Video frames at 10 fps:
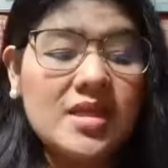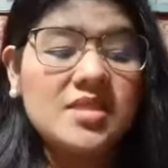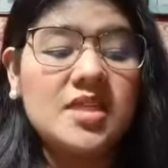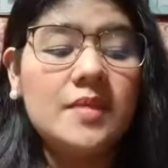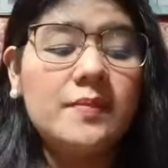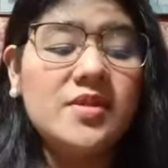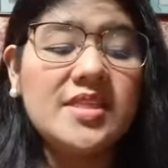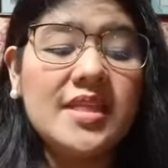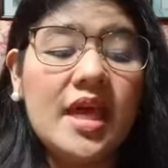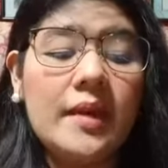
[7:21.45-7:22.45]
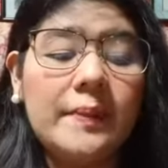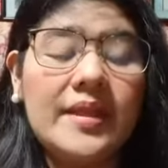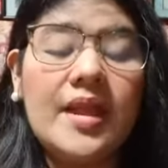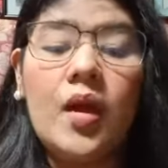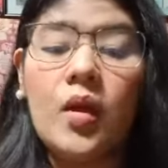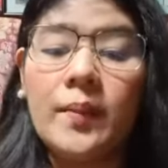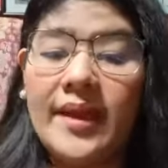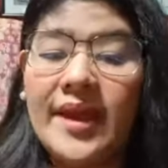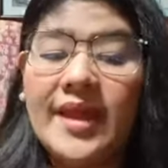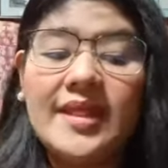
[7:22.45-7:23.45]
Diyan po sa nakapin na
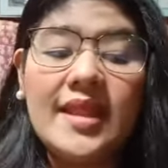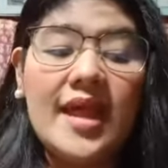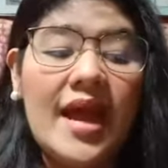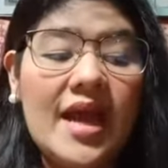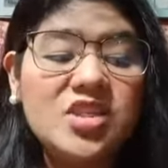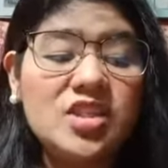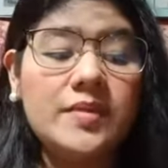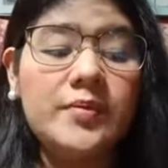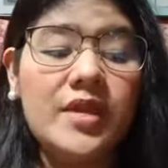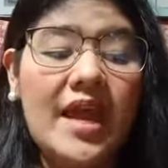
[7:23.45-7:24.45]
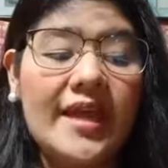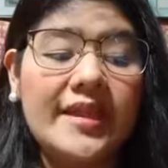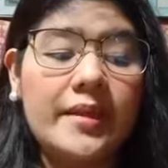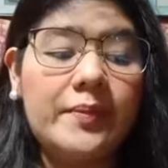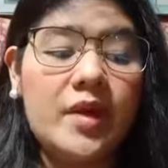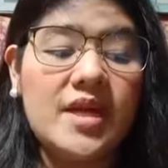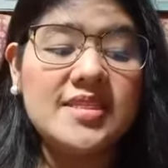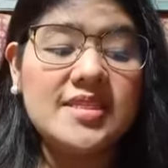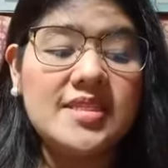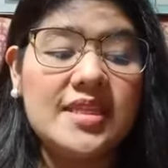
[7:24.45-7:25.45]
comment, andyan po lahat ng
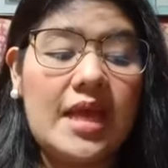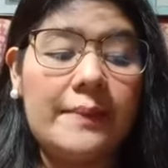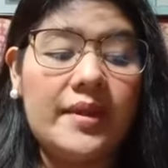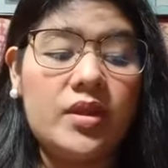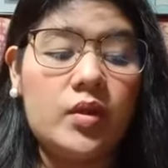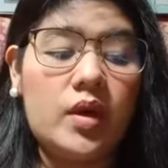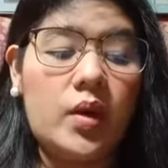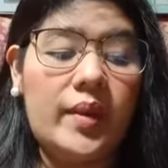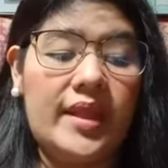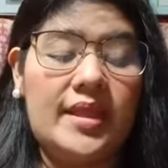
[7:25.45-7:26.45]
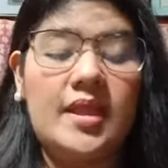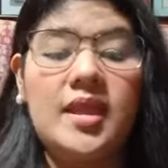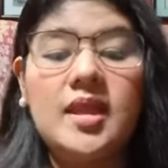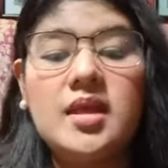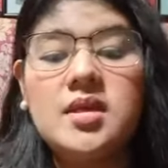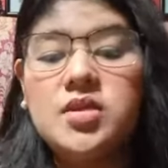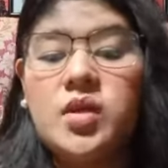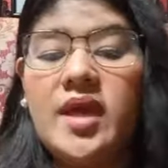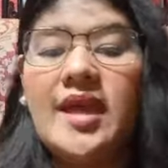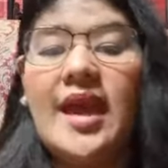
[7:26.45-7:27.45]
process na dapat nyo gawin. So,
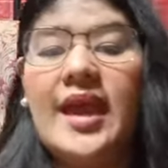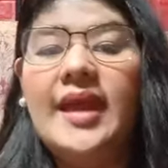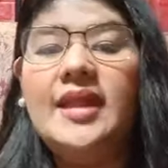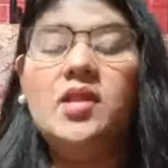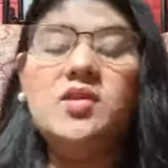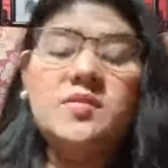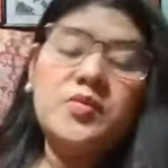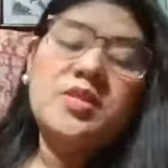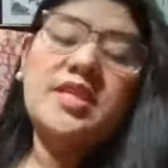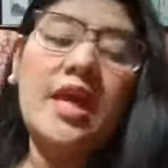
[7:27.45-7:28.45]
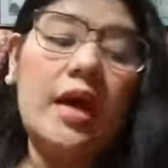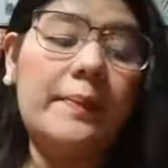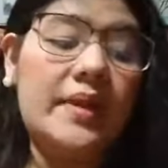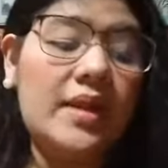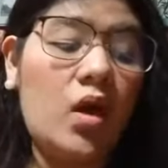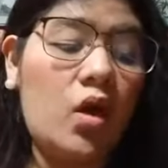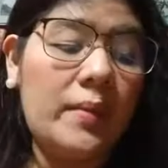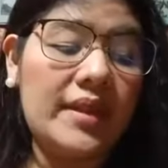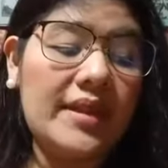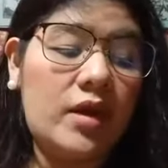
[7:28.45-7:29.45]
ayan, dun po sa nakapin na
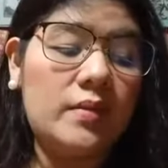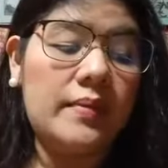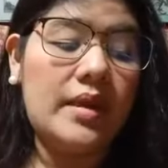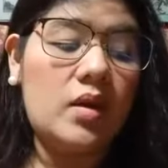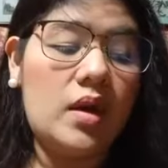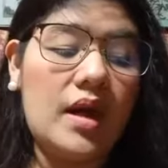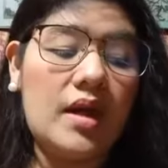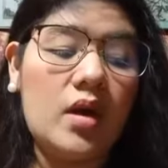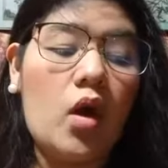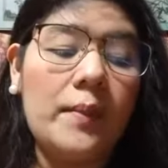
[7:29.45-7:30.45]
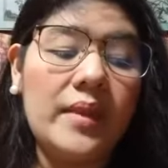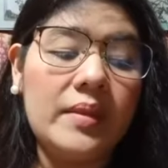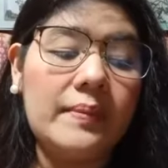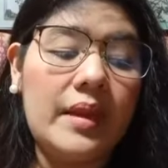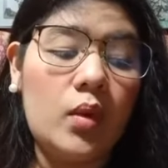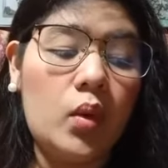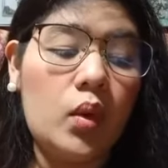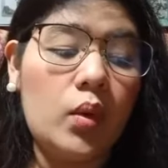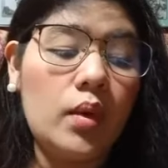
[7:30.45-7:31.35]
comment down ah, below, uh, comment below.